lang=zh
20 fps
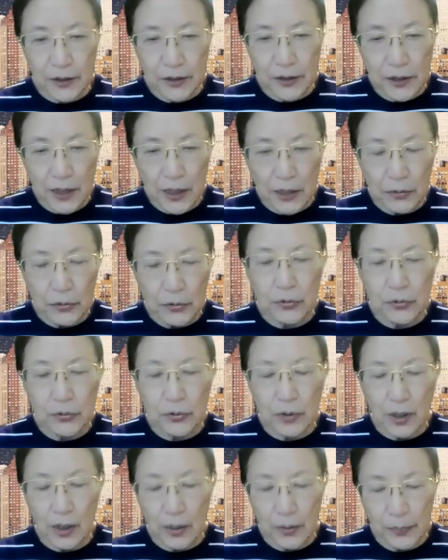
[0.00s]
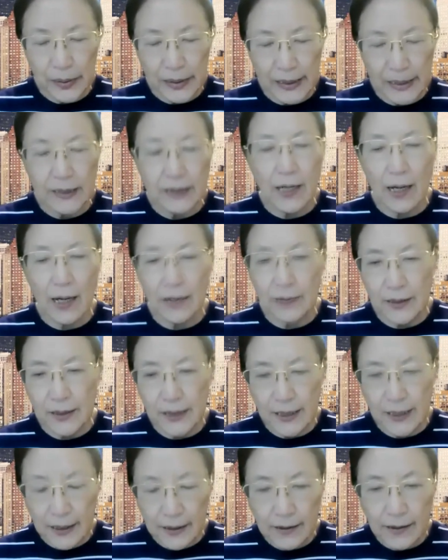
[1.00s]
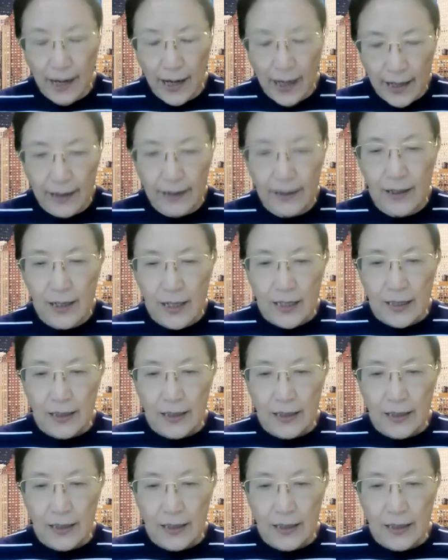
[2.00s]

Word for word: 谦虚而平常的心态